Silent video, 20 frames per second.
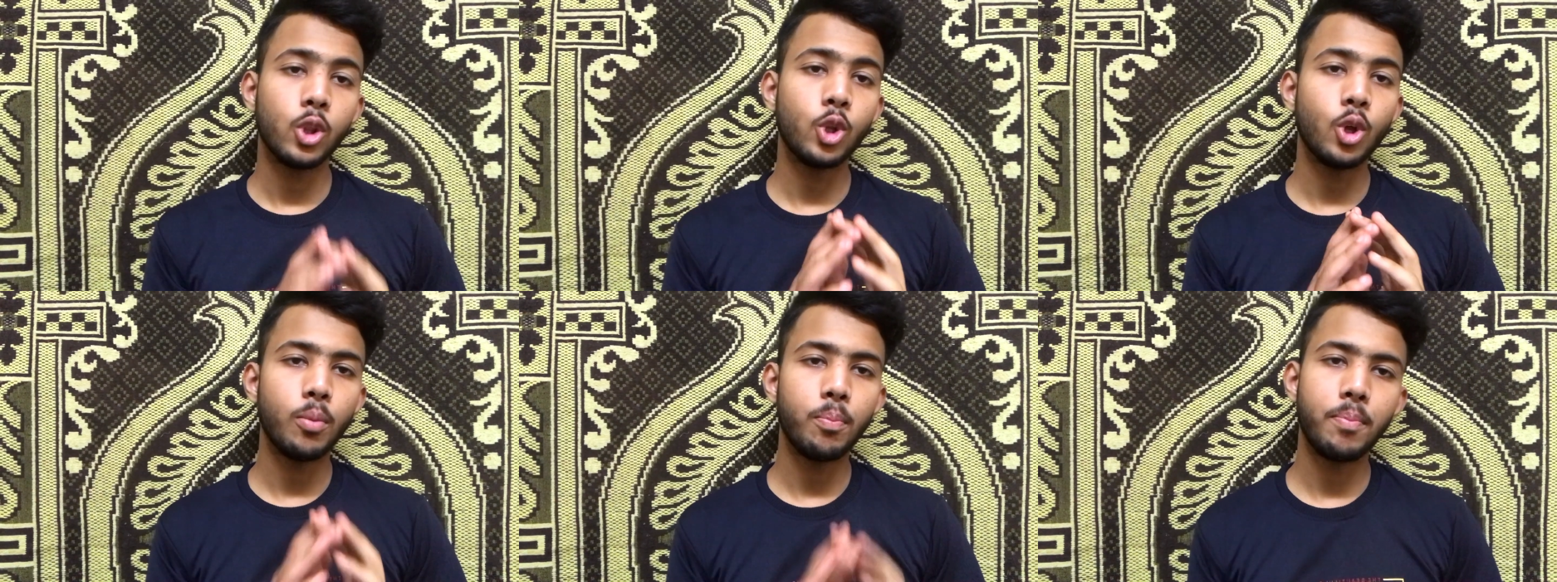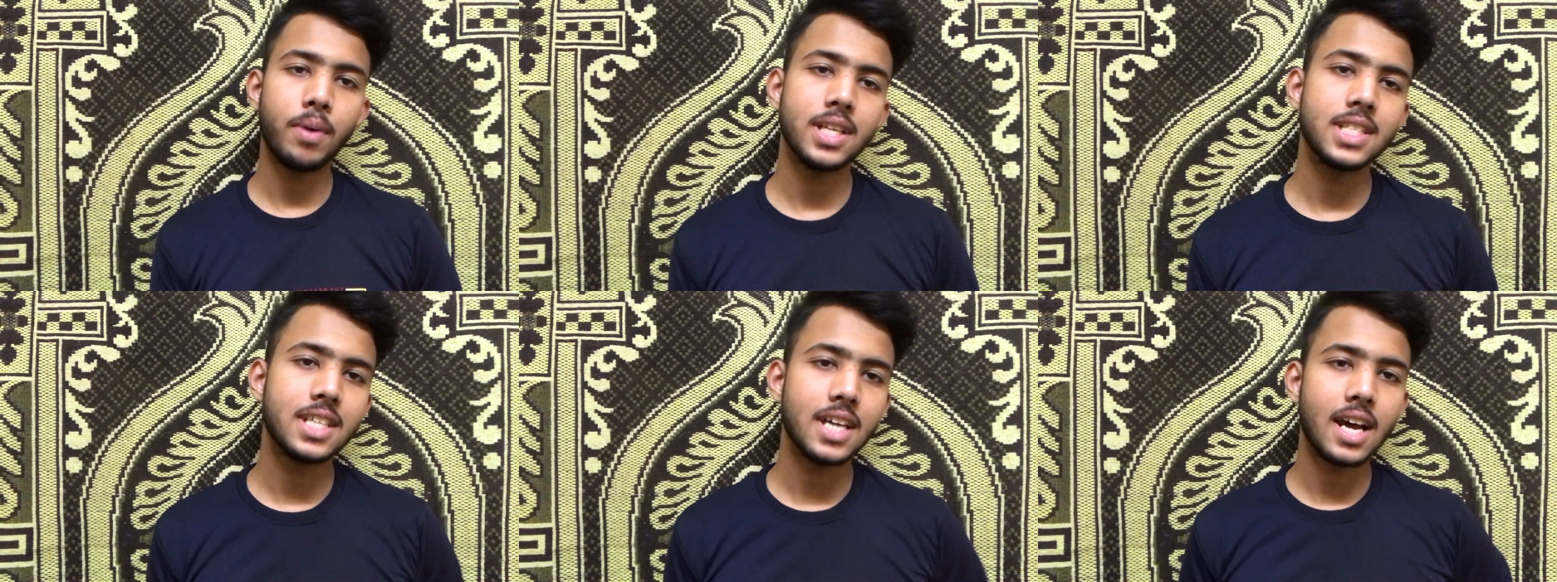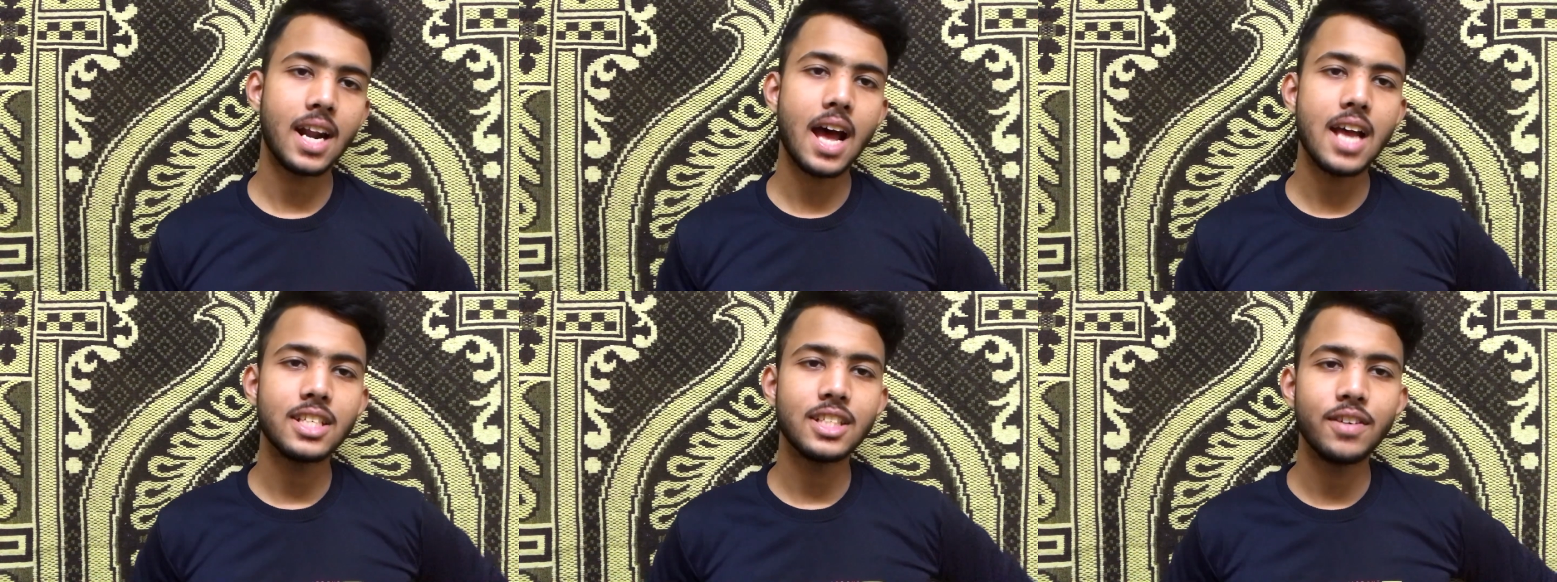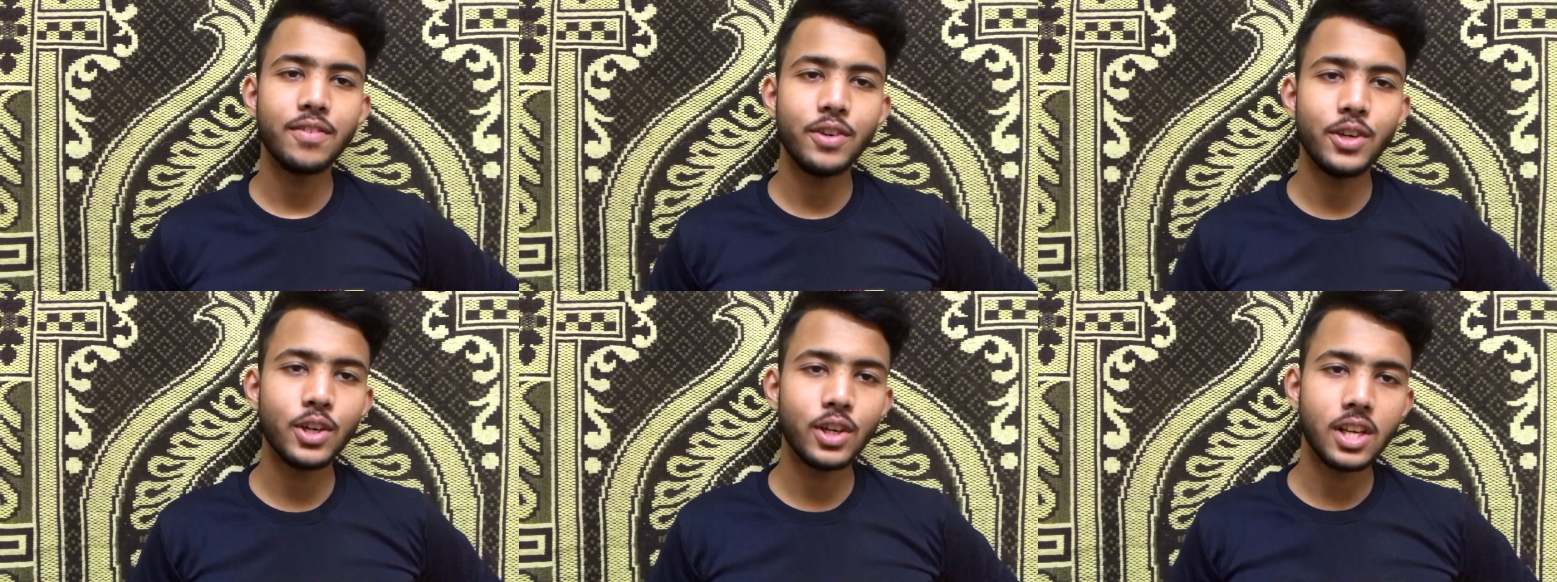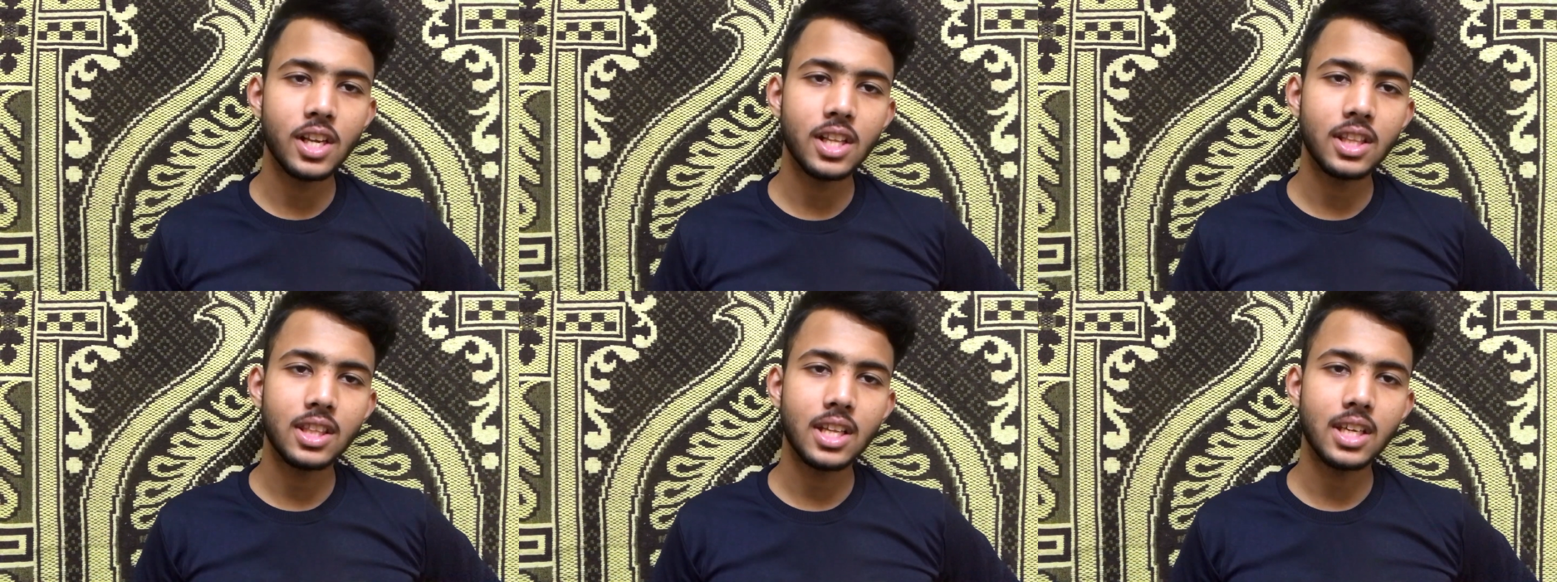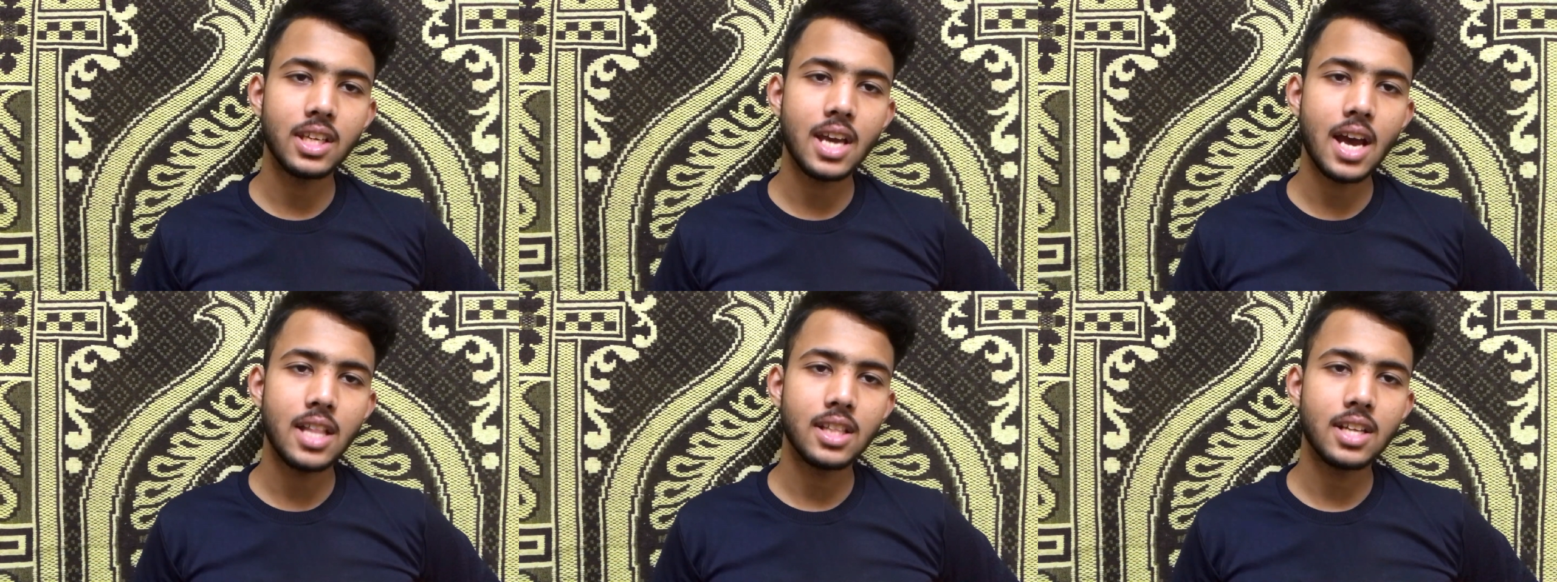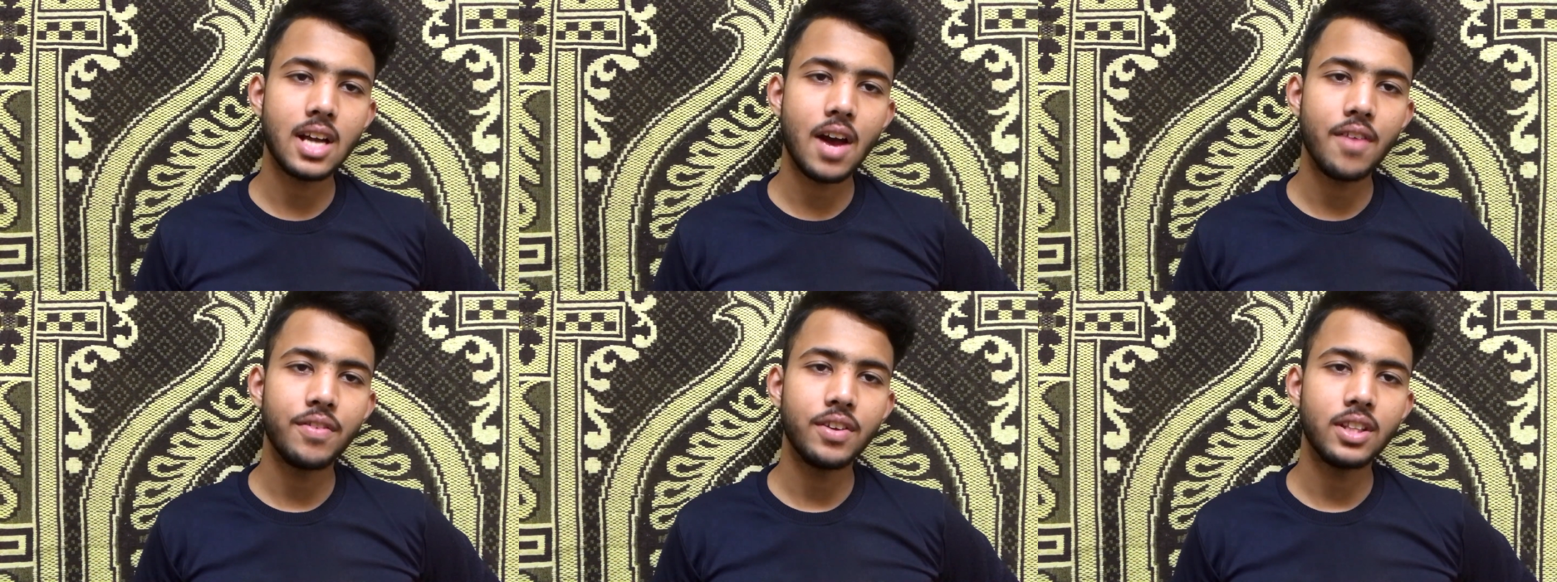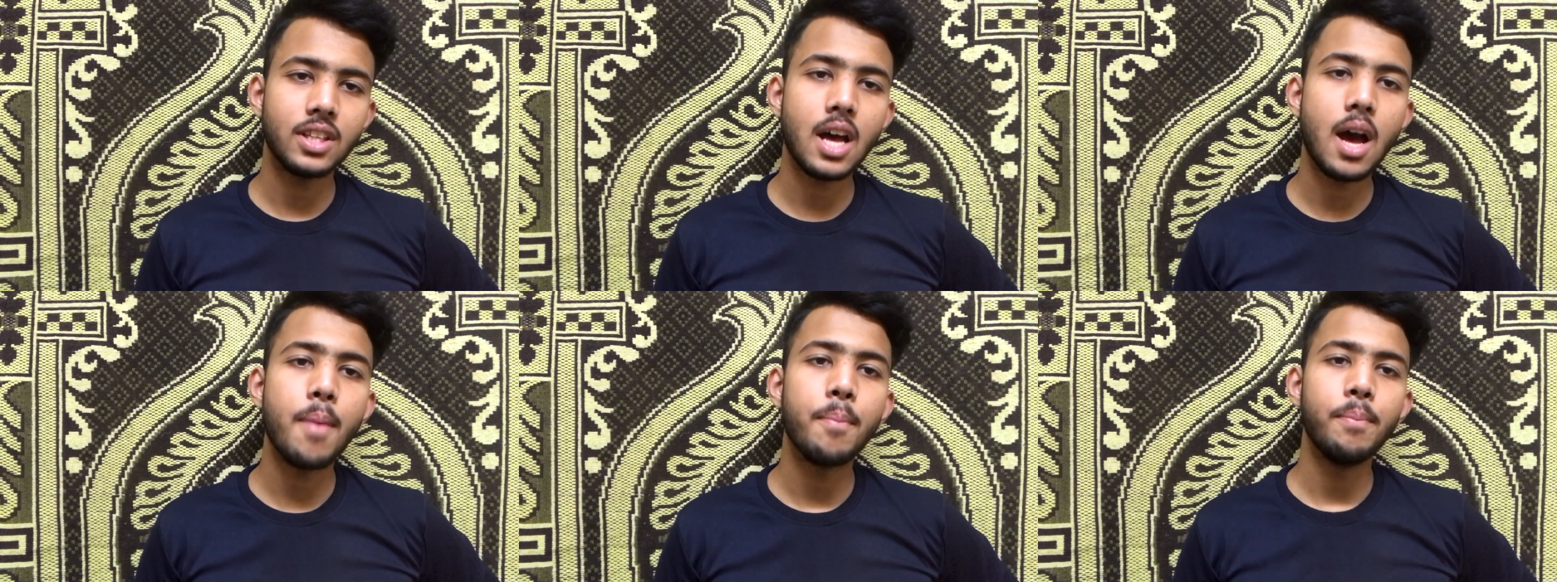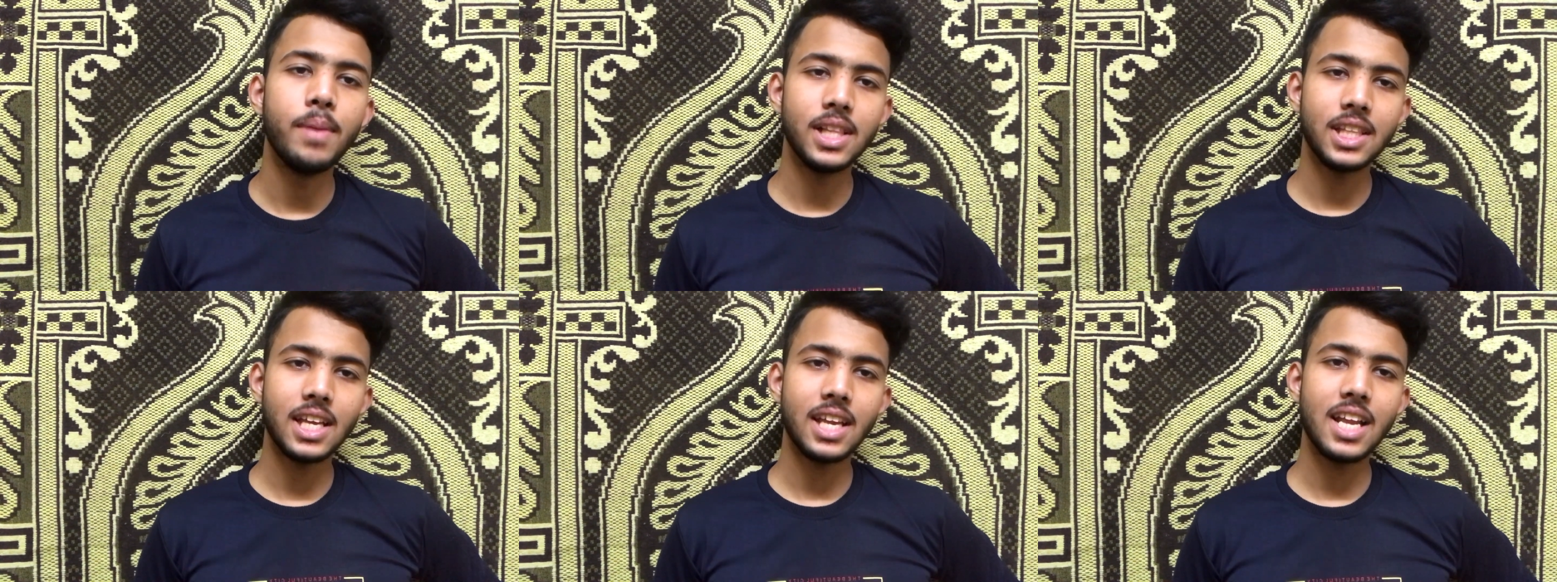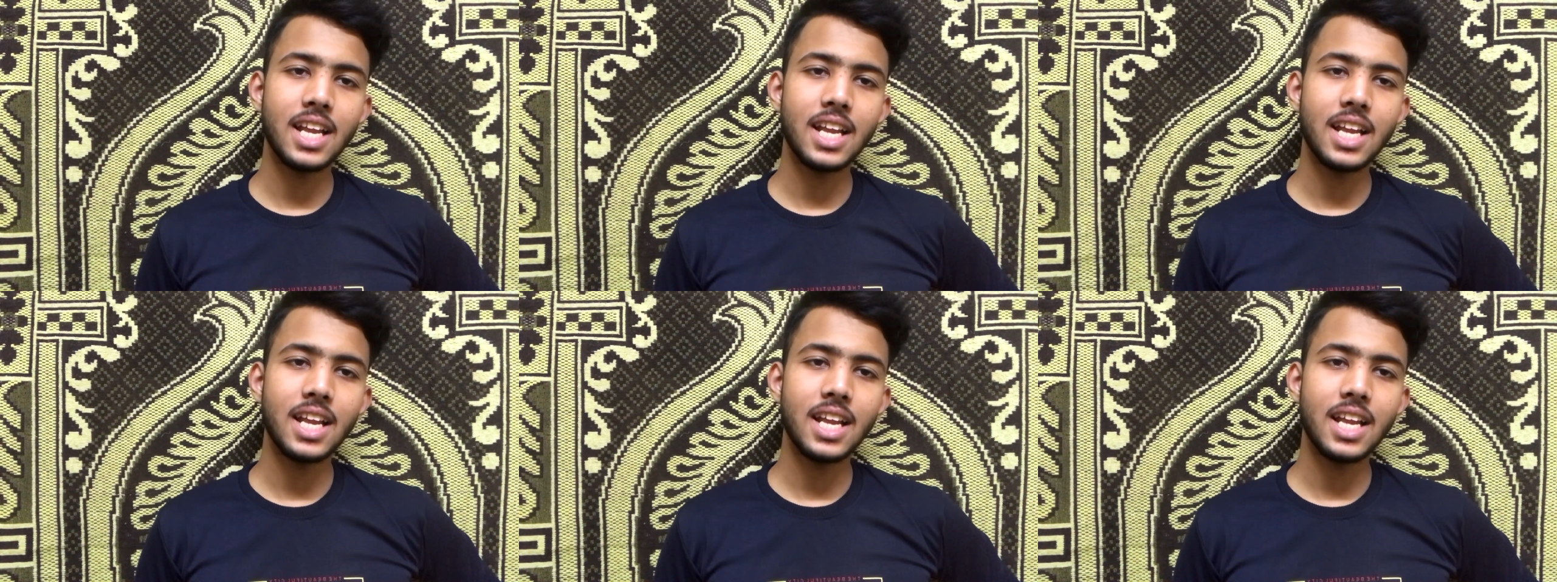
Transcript: तो बस यार आज की वीडियो के लिए इतना ज्ञान काफी था मिलते हैं